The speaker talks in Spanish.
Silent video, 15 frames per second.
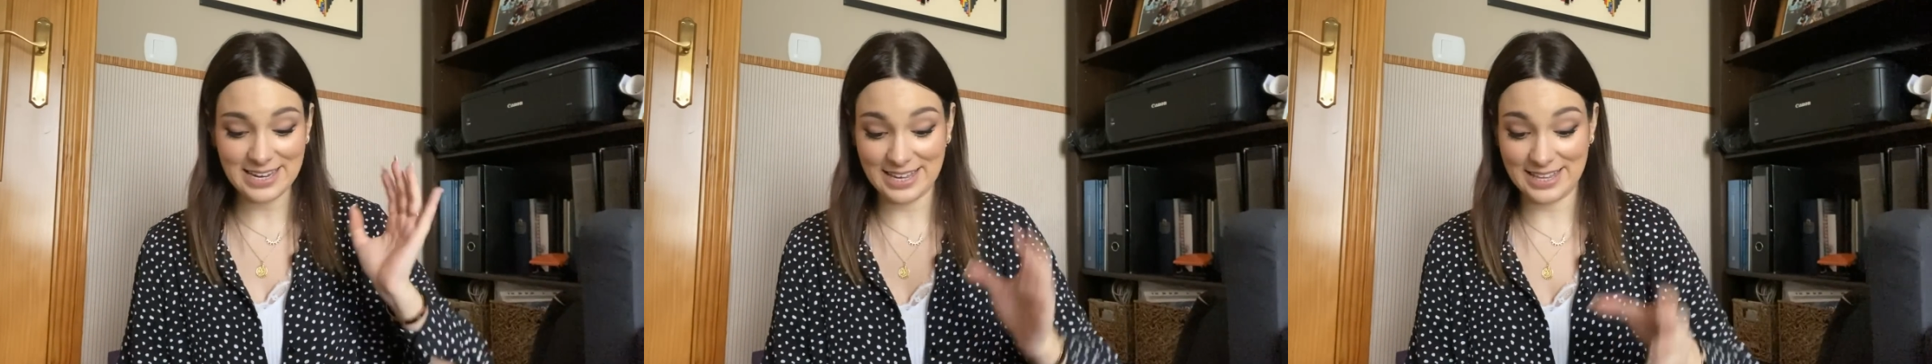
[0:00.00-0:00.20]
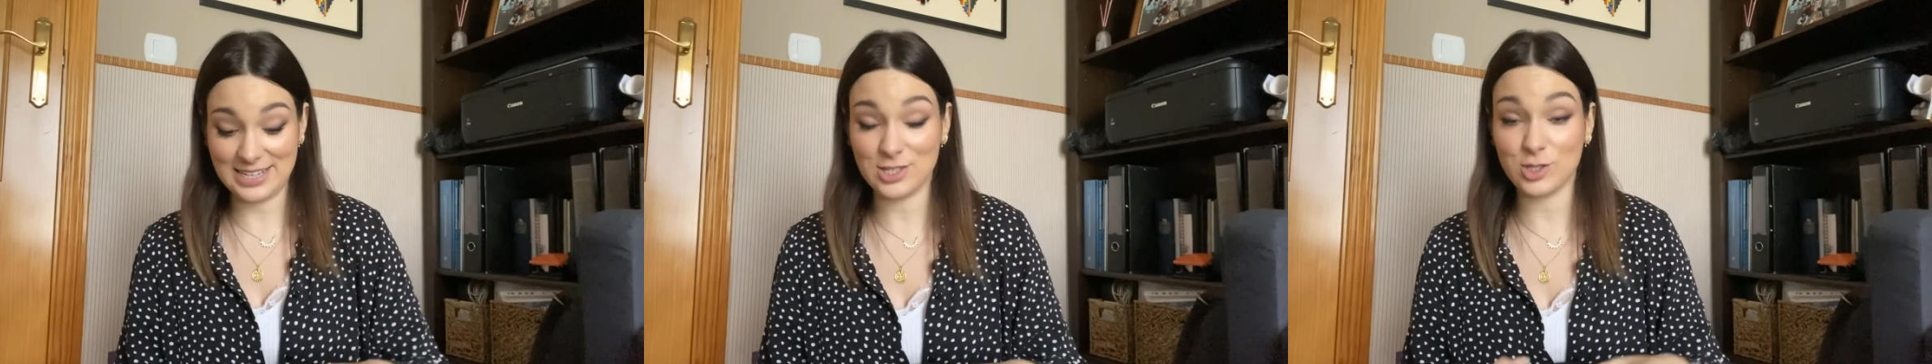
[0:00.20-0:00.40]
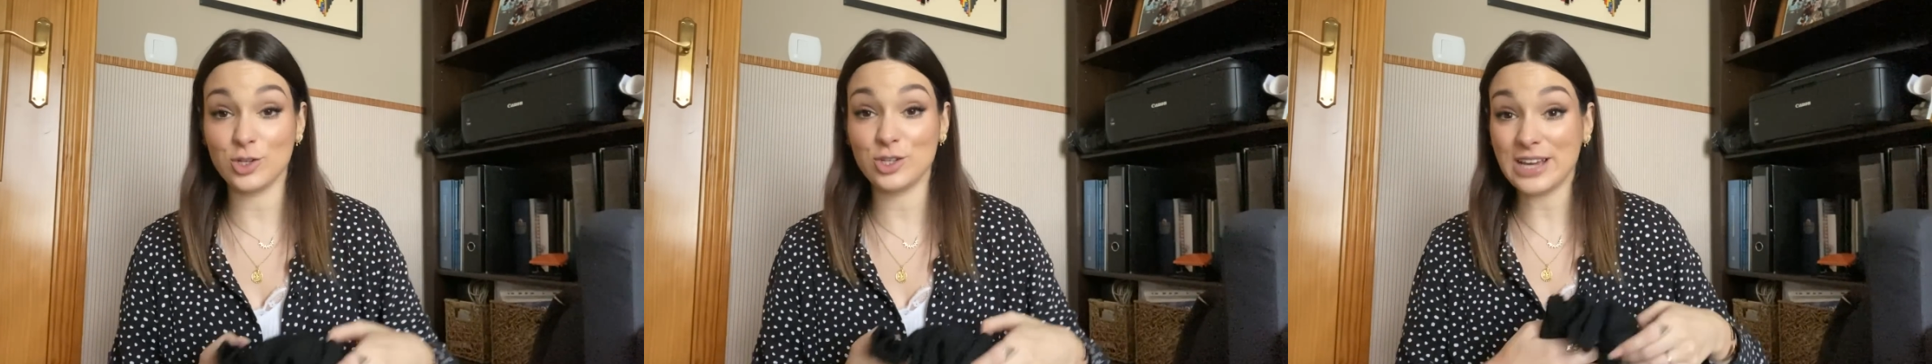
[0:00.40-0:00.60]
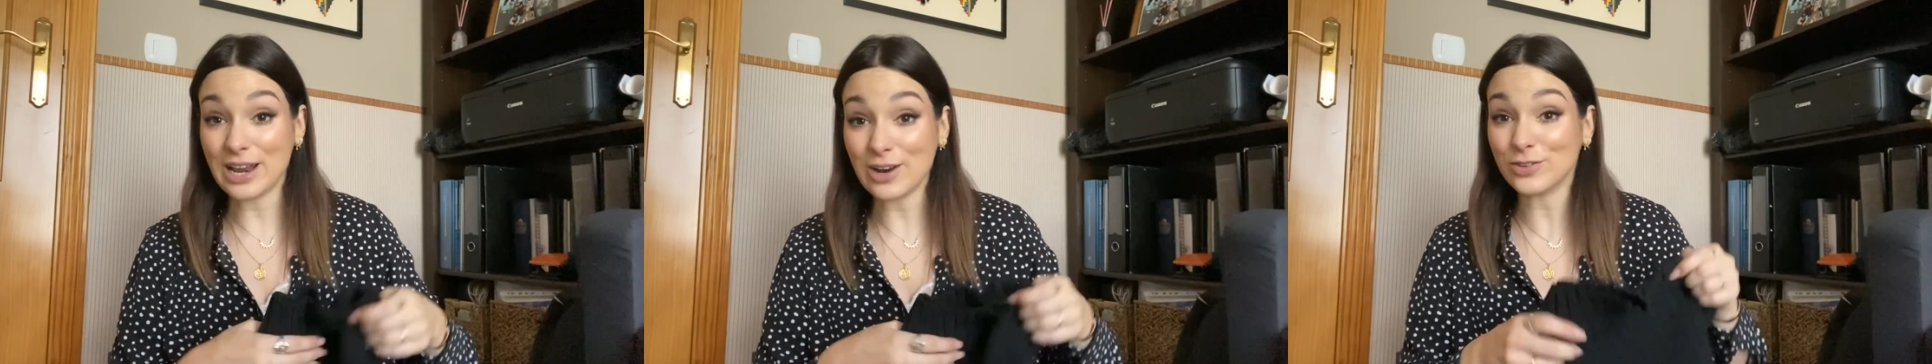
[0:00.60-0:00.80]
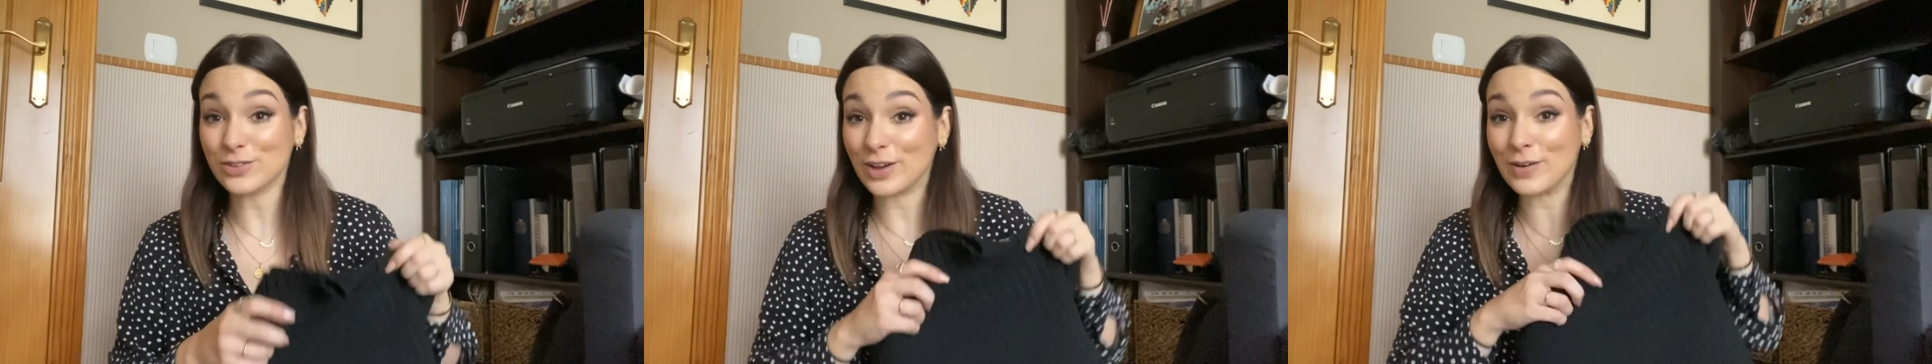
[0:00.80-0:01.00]
que de hecho ya
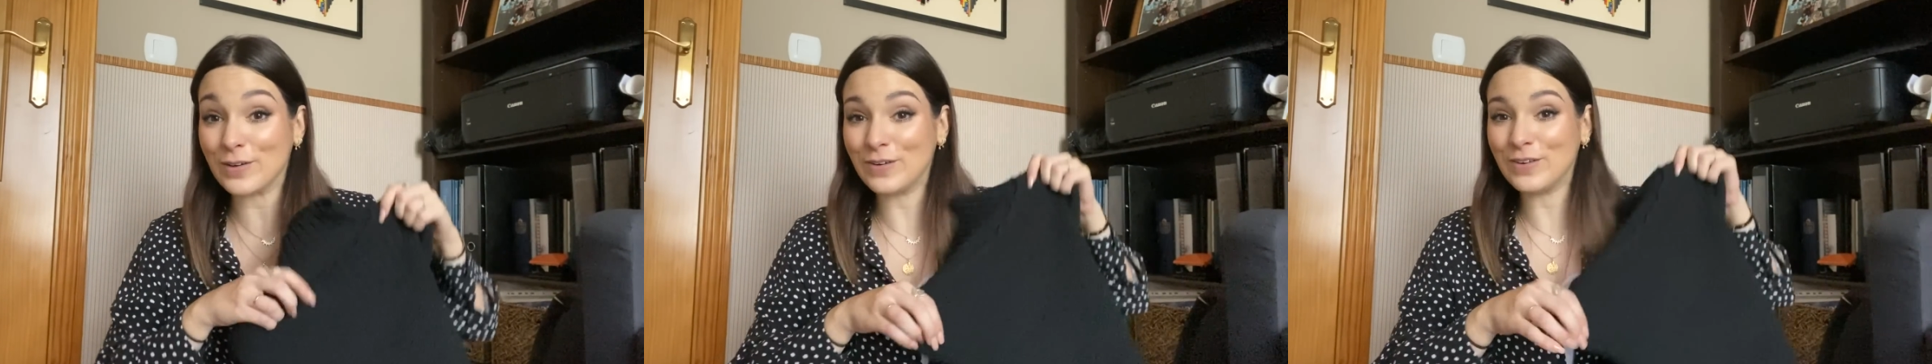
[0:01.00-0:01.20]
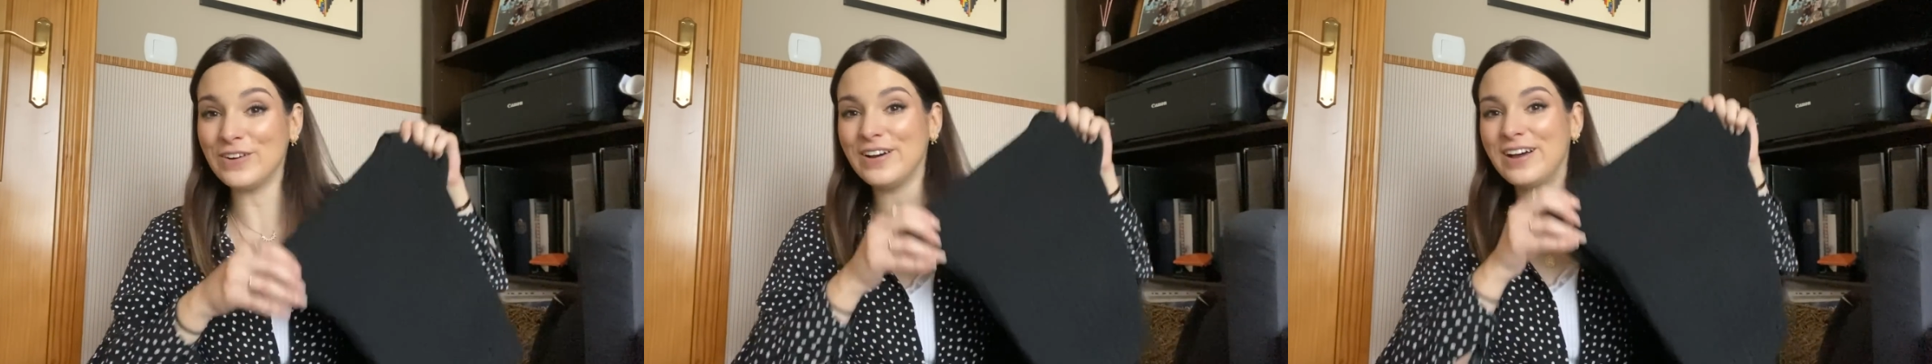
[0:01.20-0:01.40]
lo tengo,